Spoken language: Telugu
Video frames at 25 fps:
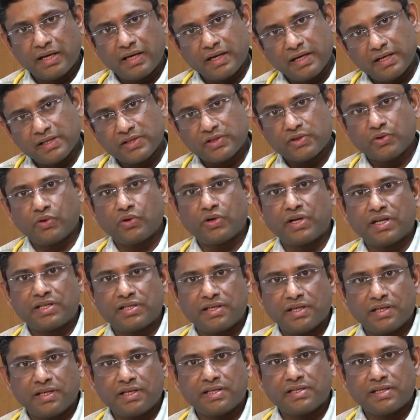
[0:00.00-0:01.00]
ఇంకా స్టోన్
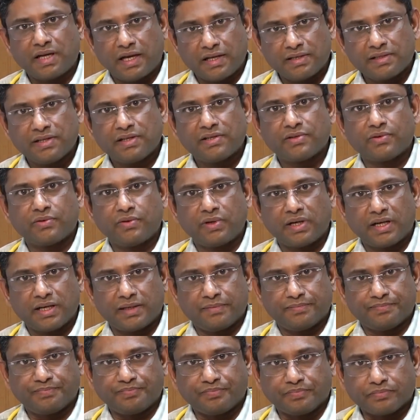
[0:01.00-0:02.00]
వచ్చేది ఛాన్సెస్
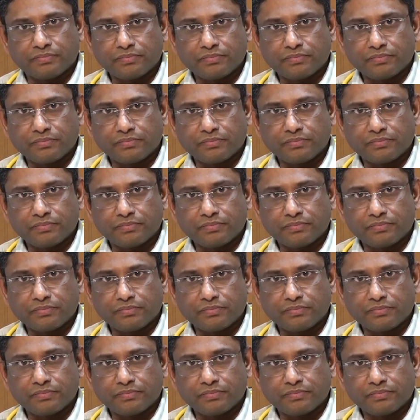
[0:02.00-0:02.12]
ఉంటాయి